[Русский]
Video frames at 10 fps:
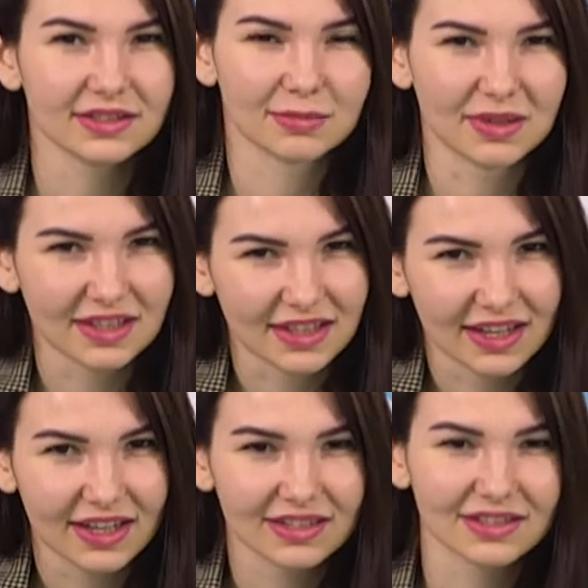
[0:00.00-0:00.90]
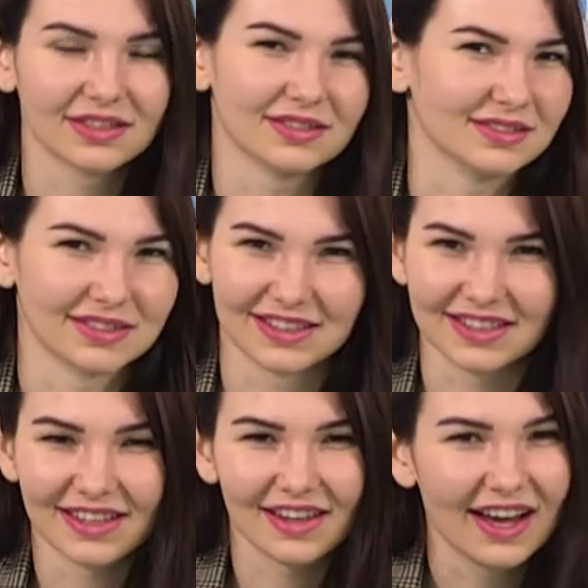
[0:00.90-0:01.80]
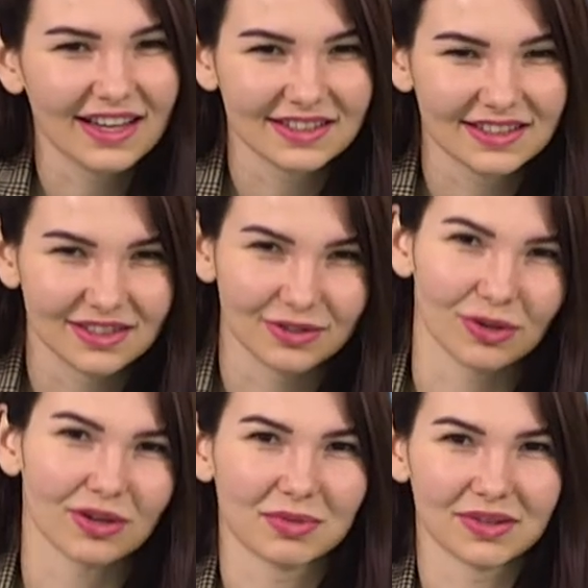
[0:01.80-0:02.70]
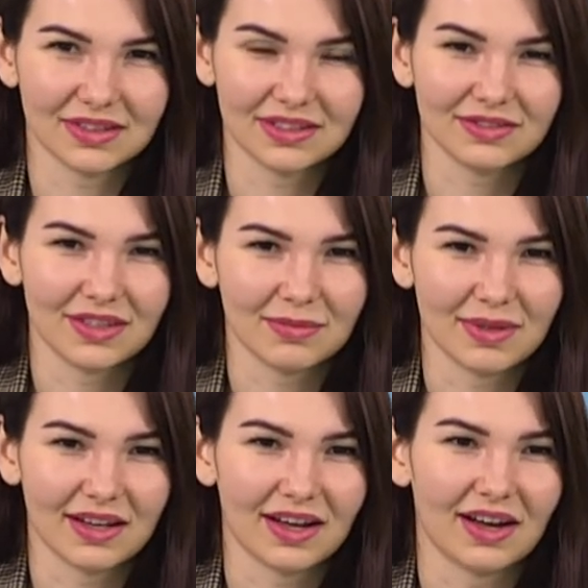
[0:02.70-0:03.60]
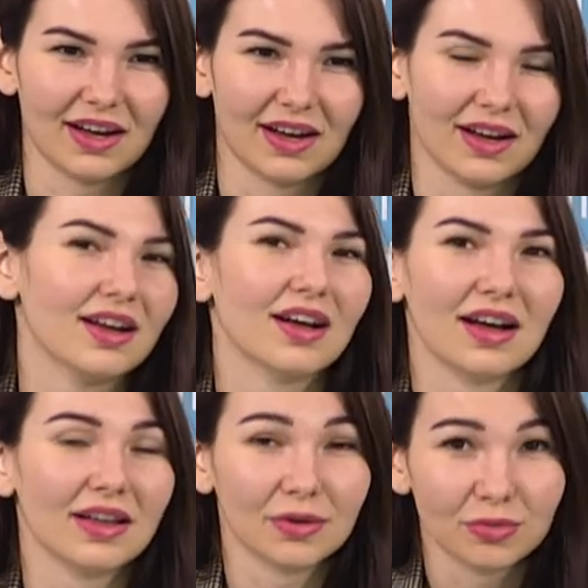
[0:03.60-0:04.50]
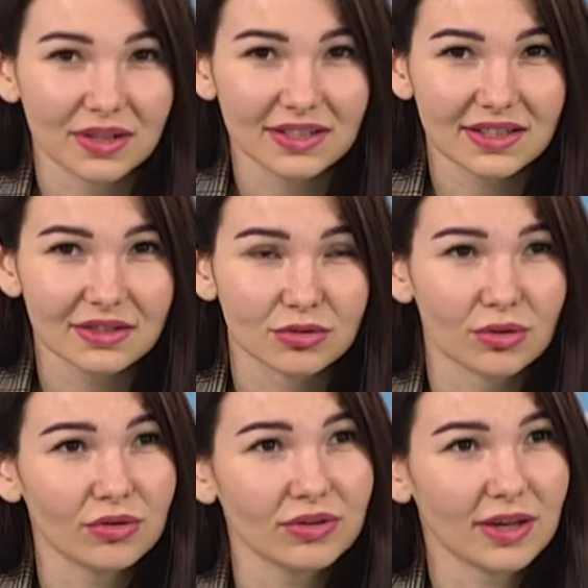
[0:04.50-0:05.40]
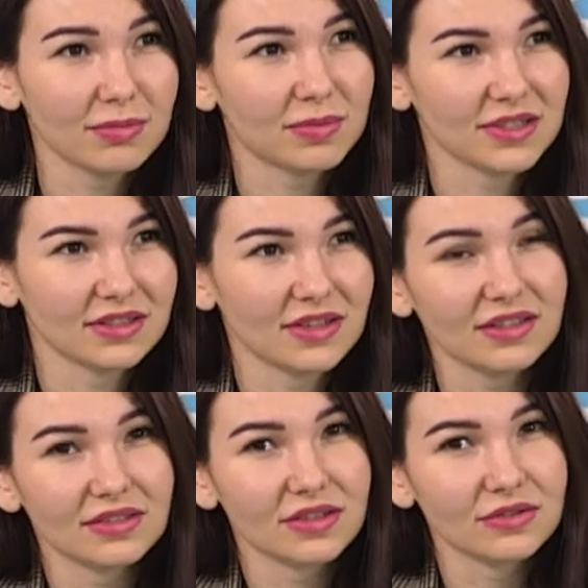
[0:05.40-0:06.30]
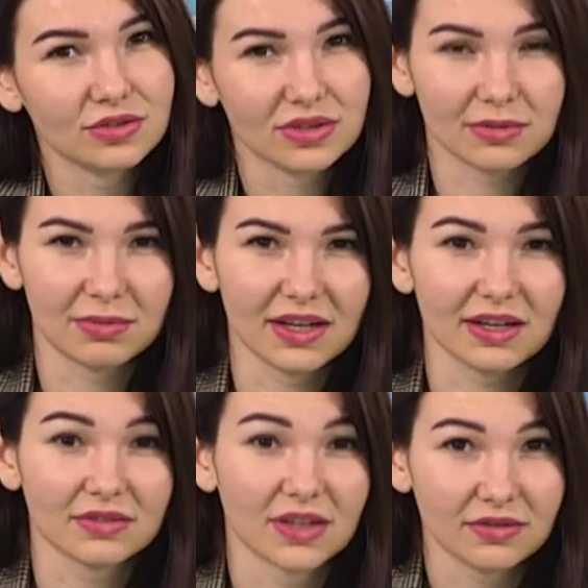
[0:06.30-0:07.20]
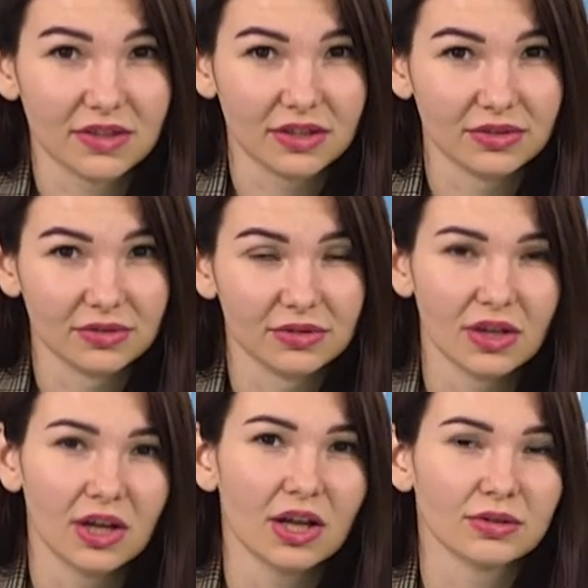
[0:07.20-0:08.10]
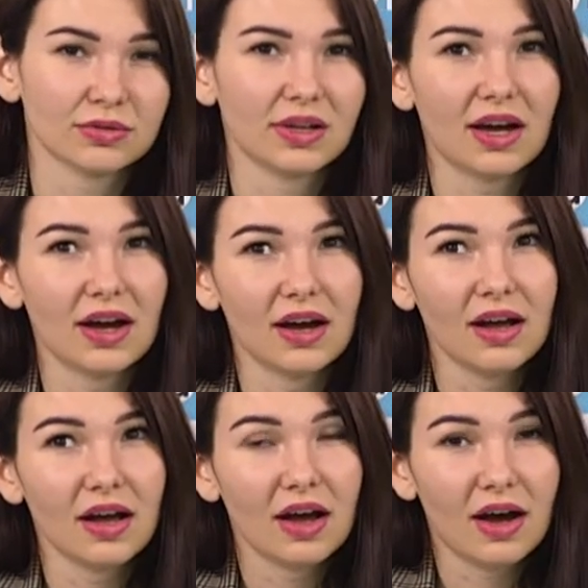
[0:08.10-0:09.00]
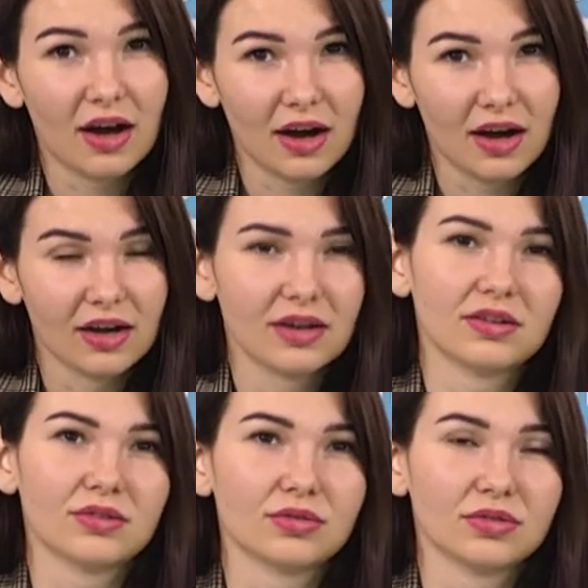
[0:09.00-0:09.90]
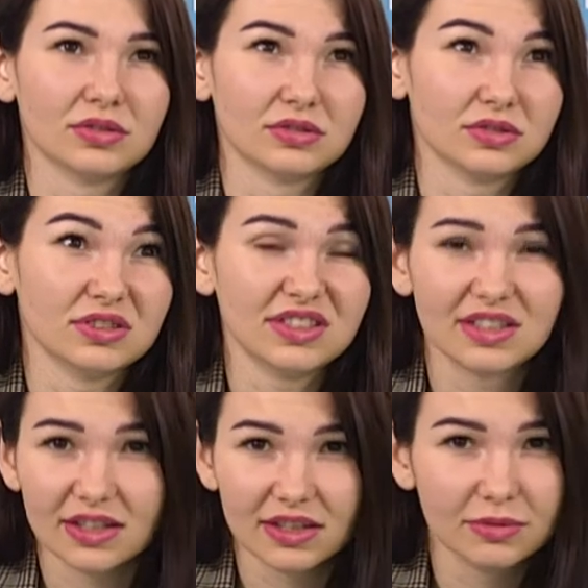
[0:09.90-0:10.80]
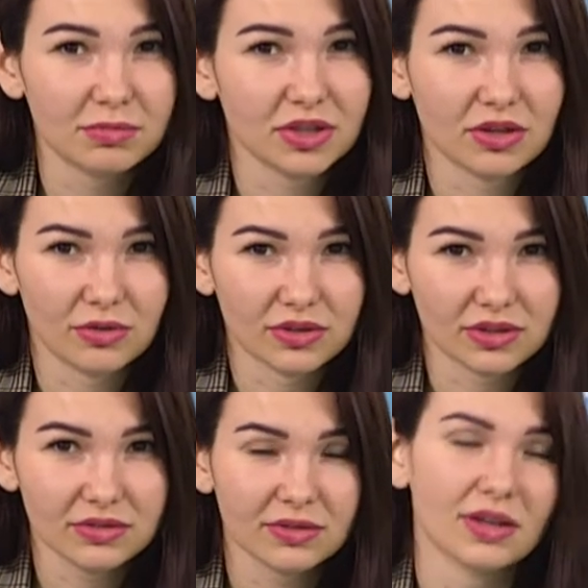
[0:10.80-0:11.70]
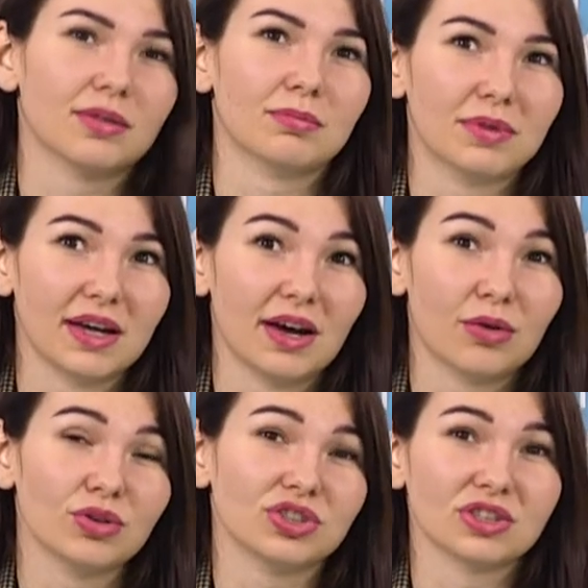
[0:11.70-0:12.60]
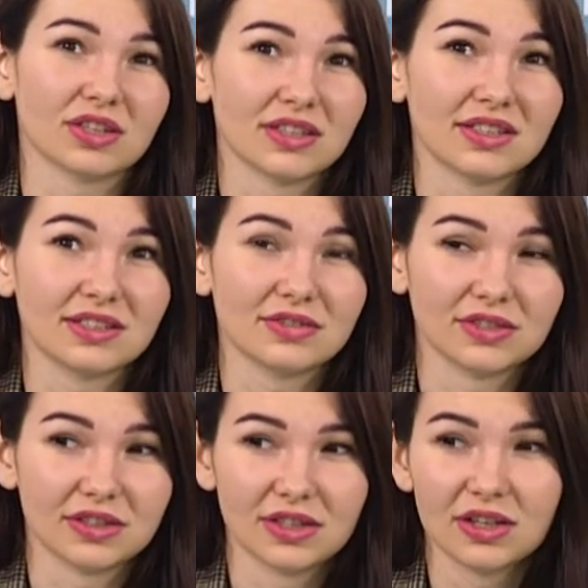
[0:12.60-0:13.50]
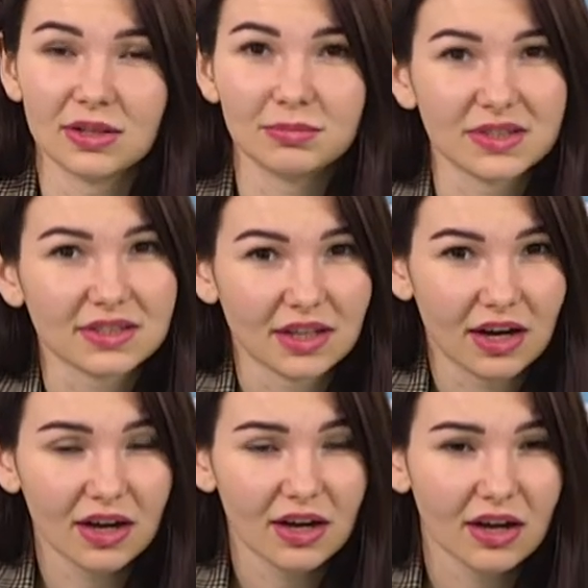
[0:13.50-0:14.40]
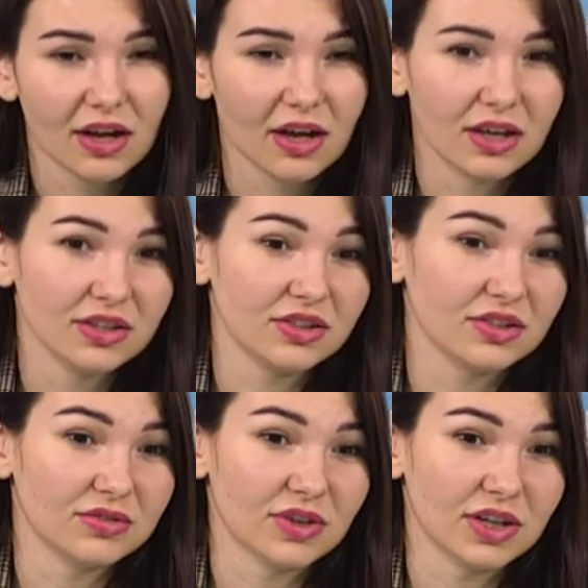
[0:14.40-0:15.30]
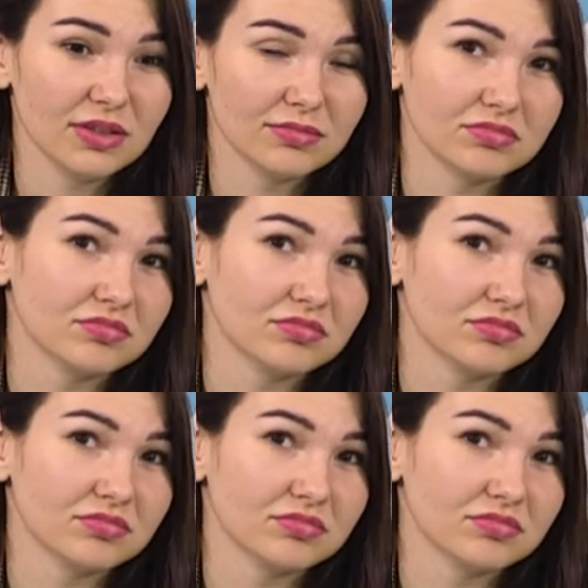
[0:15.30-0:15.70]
смотреть, э, где-то лазить и долго проводить время на, на улице, то я бы посоветовала все-таки поехать в Норвегию. Туда, а, э, недорогие перелеты, б, очень красивые места, и в,